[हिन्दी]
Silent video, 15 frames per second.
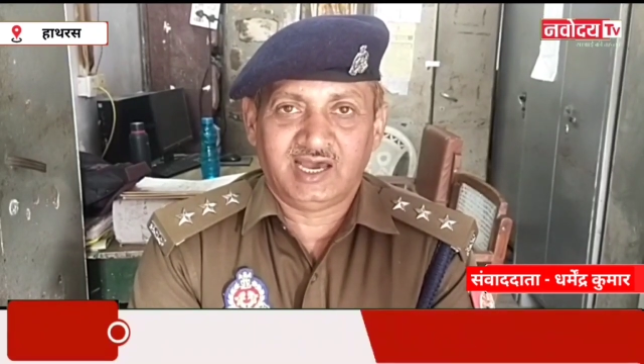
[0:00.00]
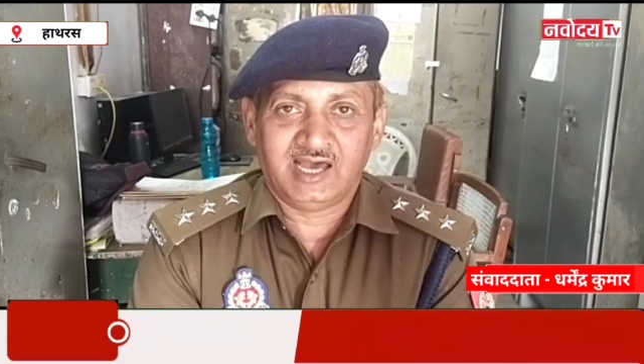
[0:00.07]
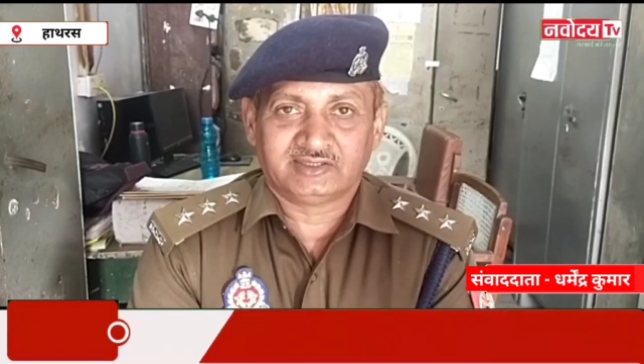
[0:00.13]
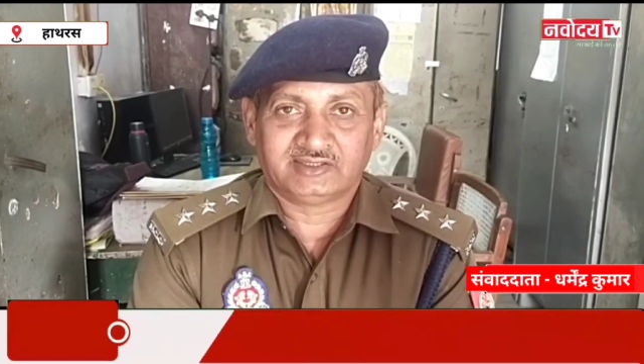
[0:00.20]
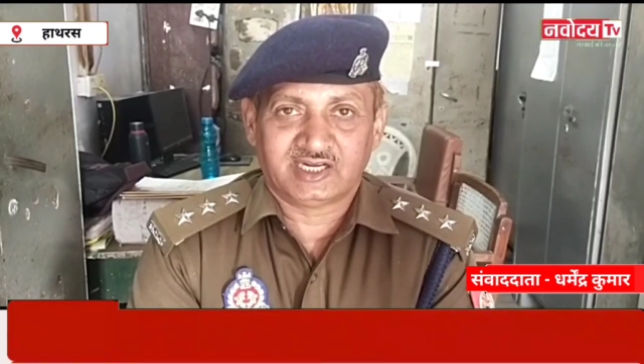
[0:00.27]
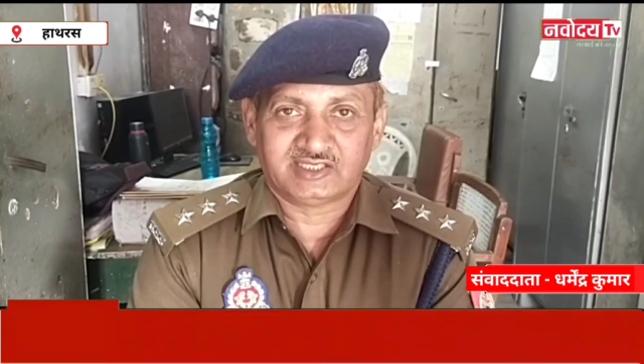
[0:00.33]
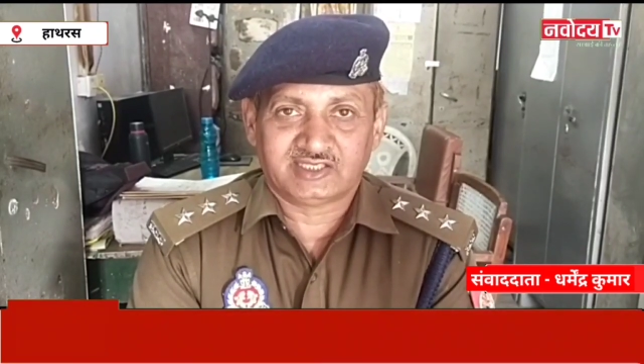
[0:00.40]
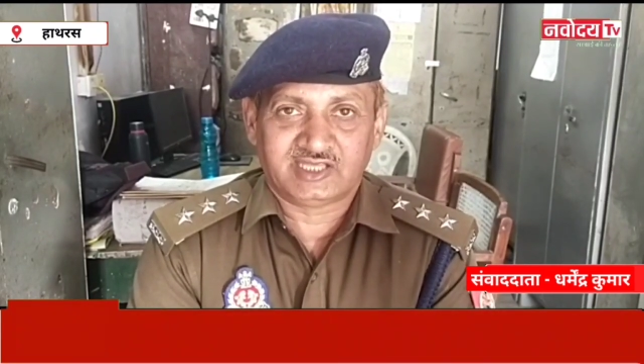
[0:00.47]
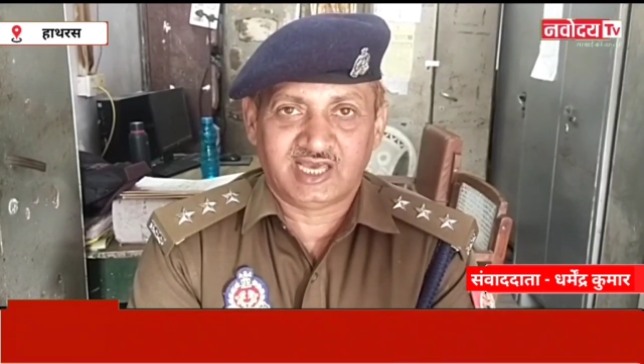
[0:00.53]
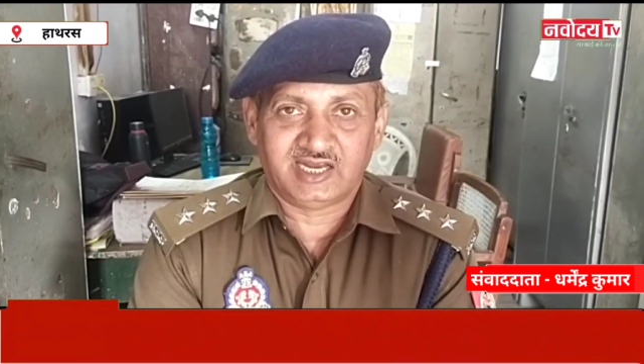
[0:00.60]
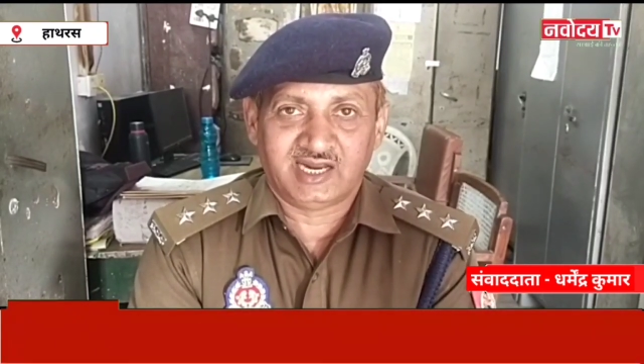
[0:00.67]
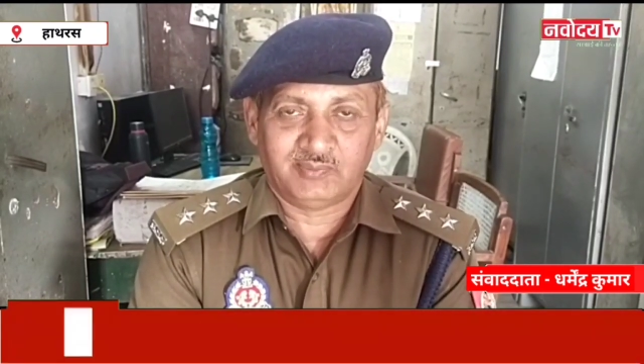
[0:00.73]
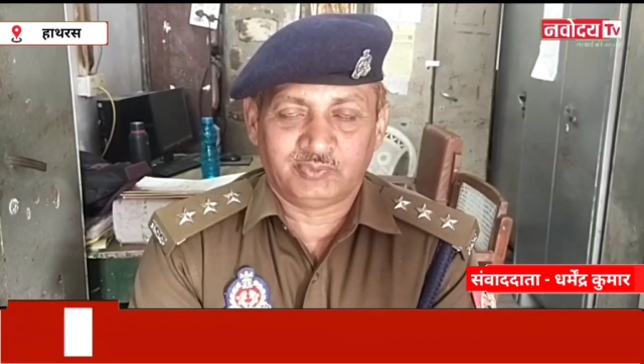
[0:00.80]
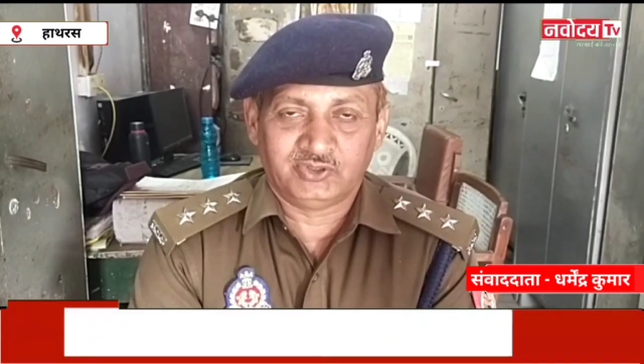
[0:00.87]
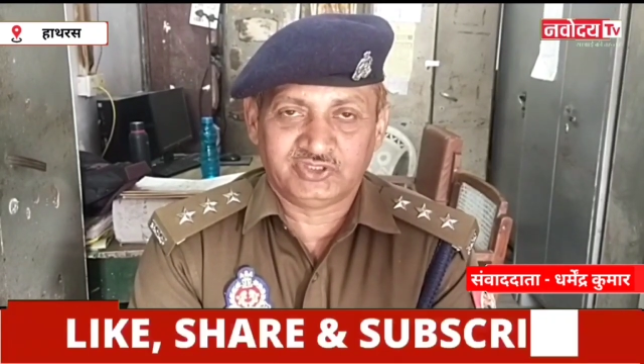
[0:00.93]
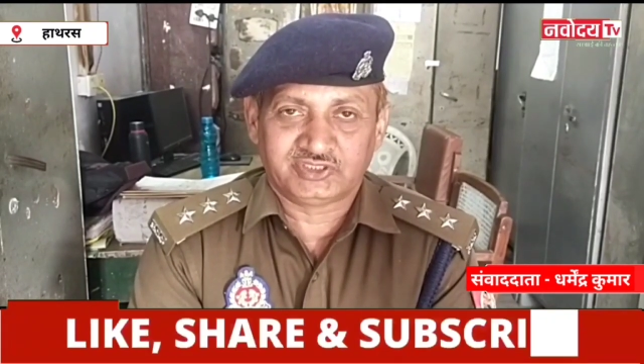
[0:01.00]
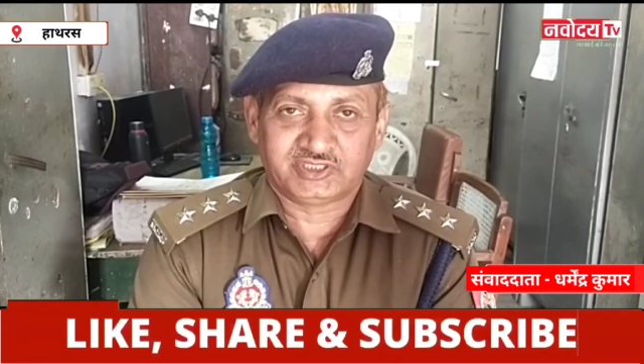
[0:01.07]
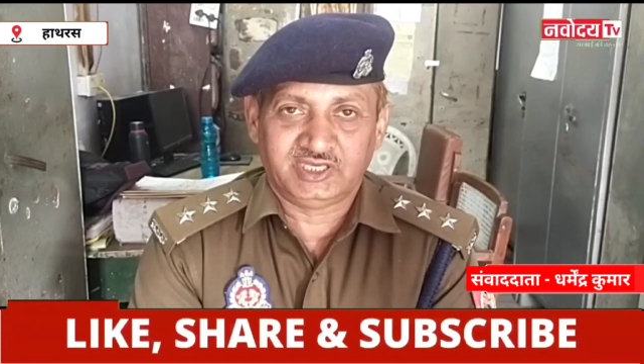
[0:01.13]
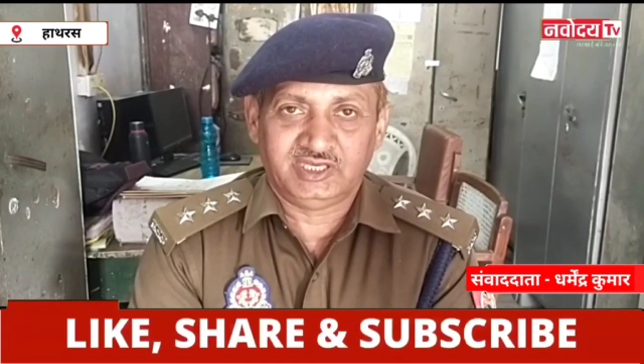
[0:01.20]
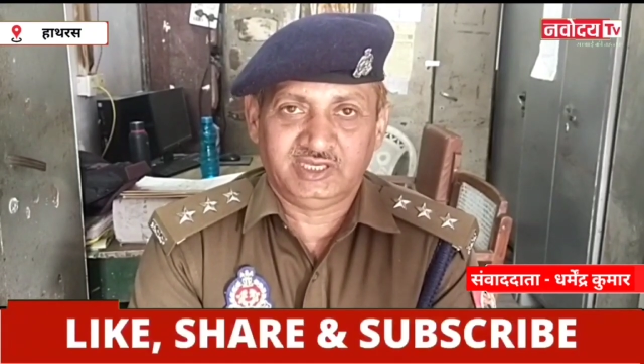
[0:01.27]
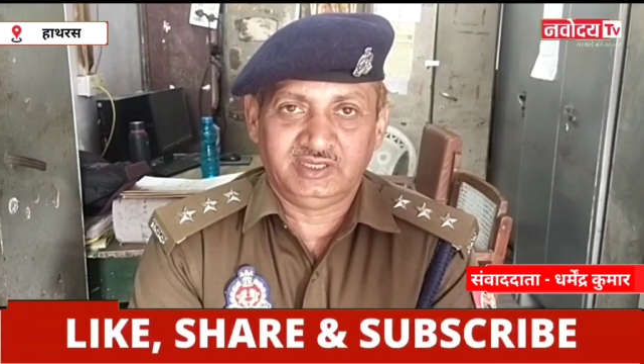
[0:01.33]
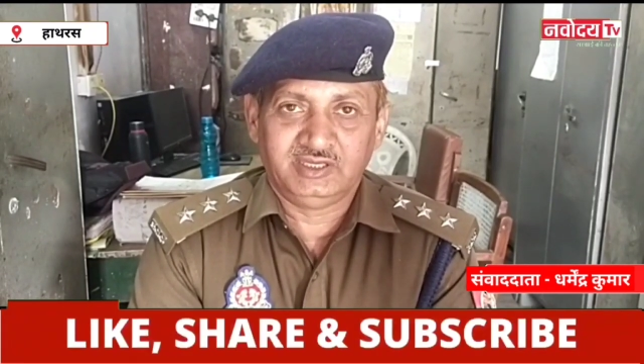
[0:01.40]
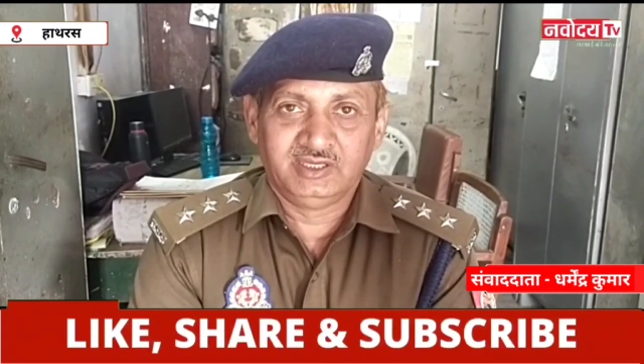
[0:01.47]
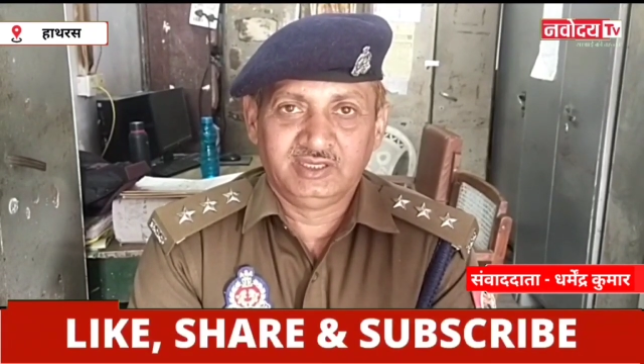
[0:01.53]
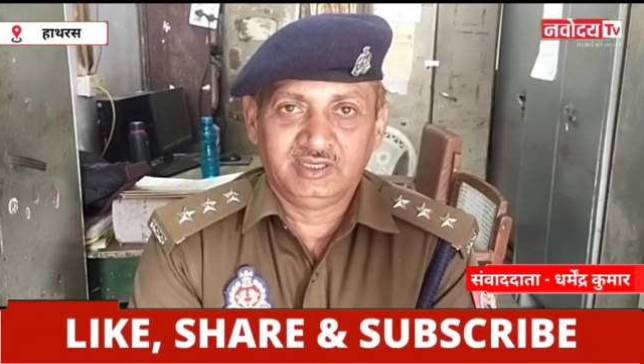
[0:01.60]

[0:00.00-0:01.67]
हाथरस थाना पुलिस की